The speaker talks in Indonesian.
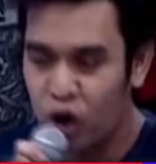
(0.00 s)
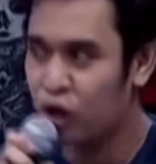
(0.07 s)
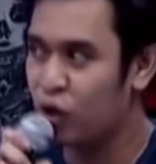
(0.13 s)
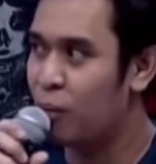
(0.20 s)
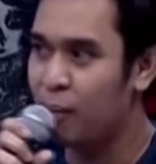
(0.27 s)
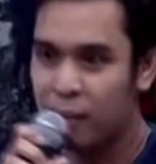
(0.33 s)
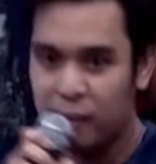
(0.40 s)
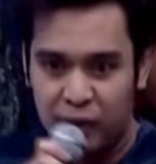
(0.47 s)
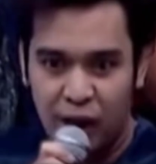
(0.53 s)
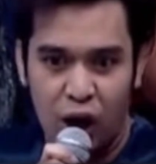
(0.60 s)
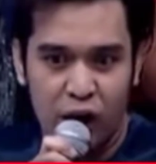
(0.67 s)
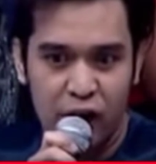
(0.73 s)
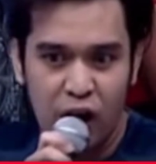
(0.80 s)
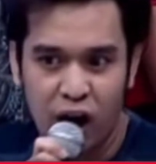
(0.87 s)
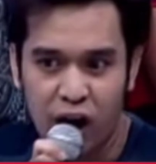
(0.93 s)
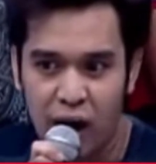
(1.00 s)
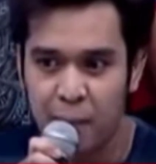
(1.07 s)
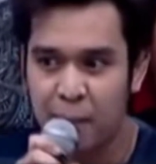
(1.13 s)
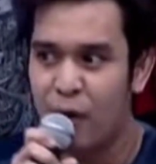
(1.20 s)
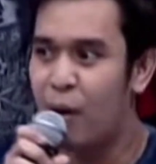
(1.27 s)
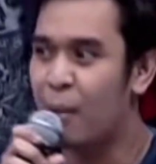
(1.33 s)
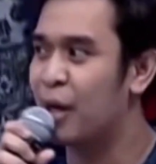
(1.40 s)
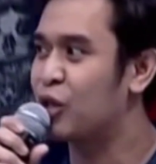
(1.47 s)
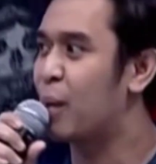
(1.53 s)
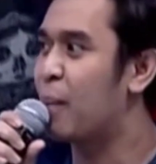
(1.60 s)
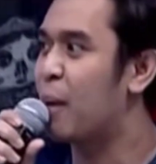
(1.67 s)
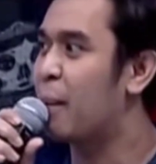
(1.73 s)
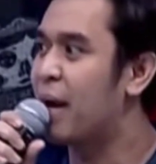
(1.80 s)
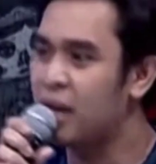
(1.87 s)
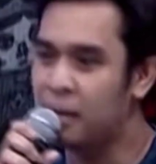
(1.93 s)
intip penampakan musola impian
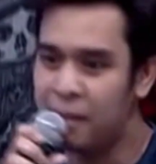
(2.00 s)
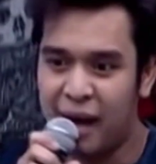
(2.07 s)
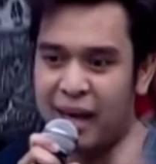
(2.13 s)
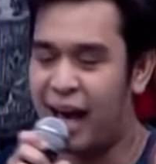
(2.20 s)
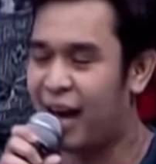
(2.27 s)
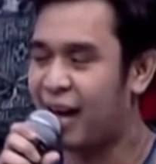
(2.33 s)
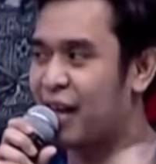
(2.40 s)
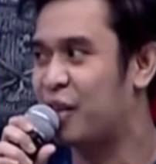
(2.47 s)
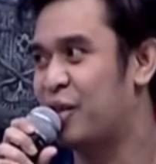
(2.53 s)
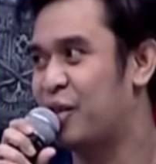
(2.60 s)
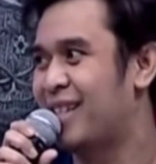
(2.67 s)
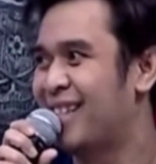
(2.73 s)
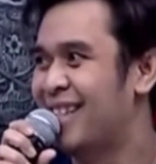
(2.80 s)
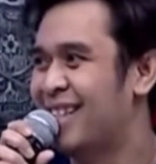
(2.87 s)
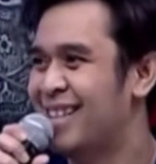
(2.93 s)
kakak Billy Syahputra.